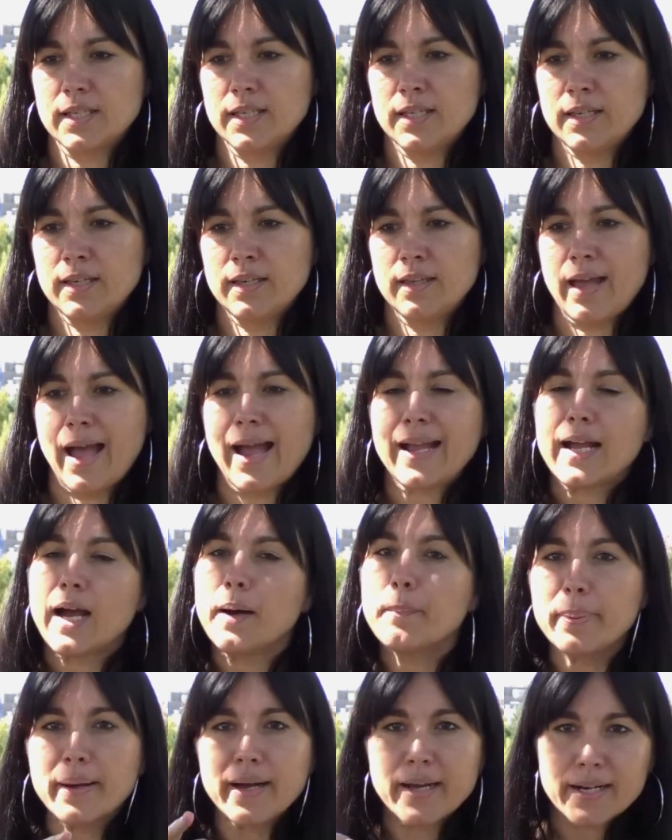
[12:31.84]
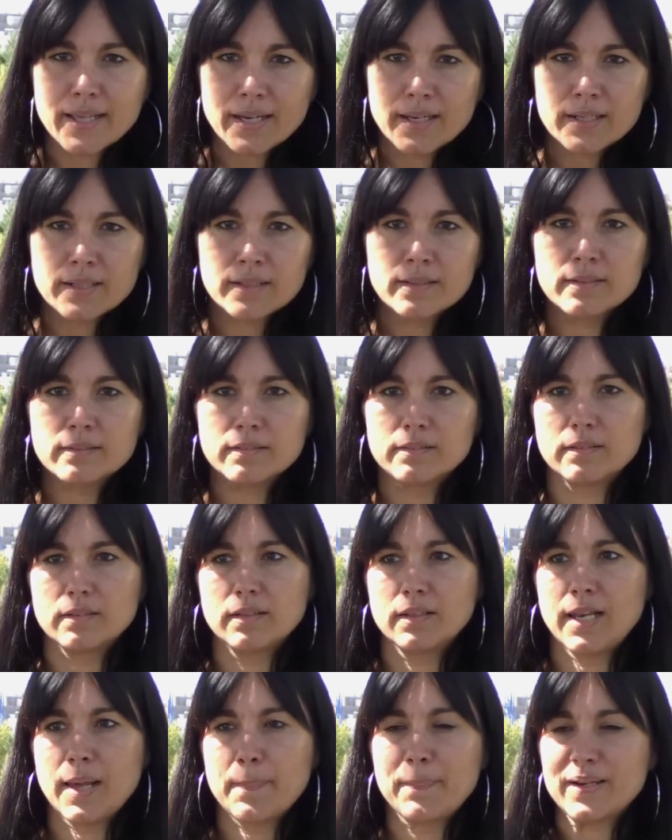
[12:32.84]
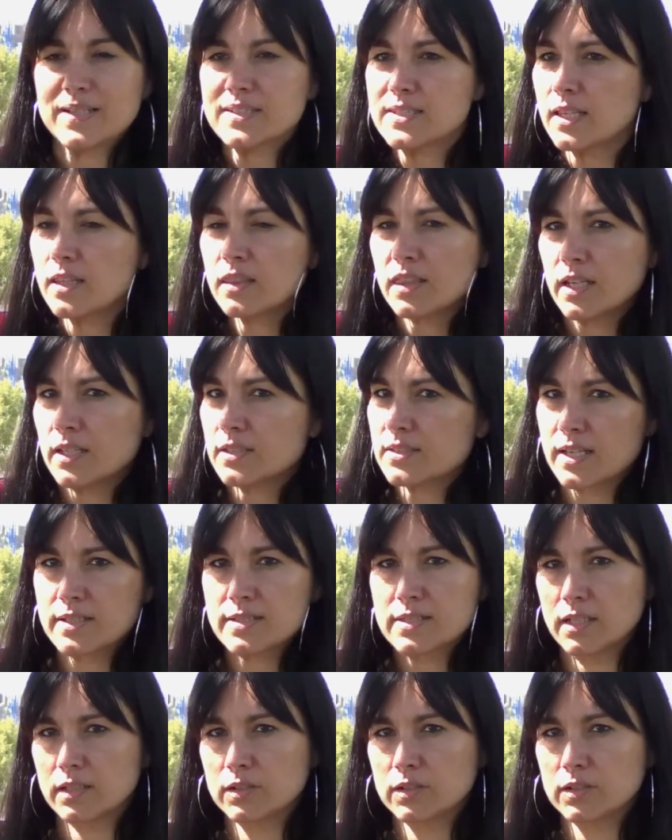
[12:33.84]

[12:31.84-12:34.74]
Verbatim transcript: que acaparan la presencia en esas